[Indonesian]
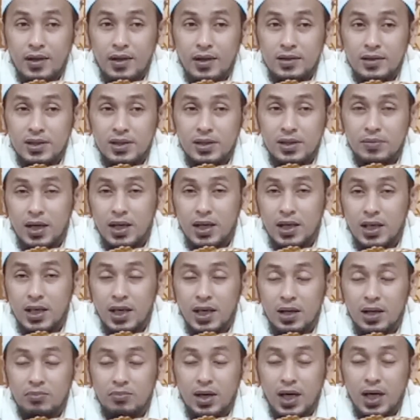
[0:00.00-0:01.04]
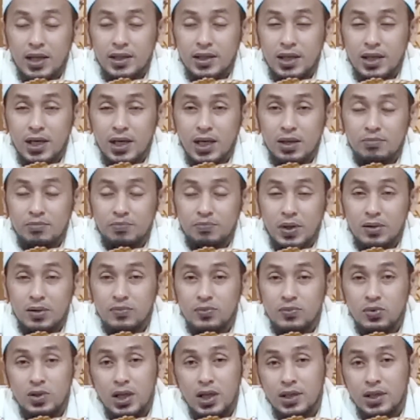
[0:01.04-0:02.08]
sebagian mengatakan 4
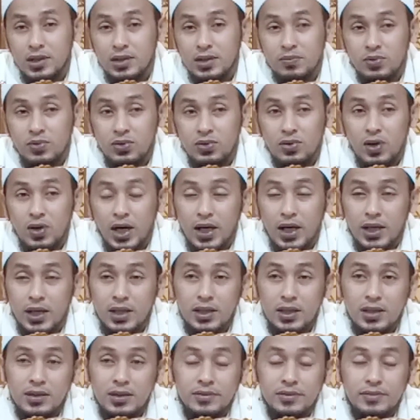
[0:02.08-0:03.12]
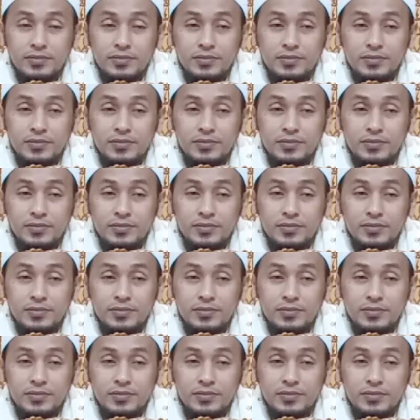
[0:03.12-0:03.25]
bulan 10 hari,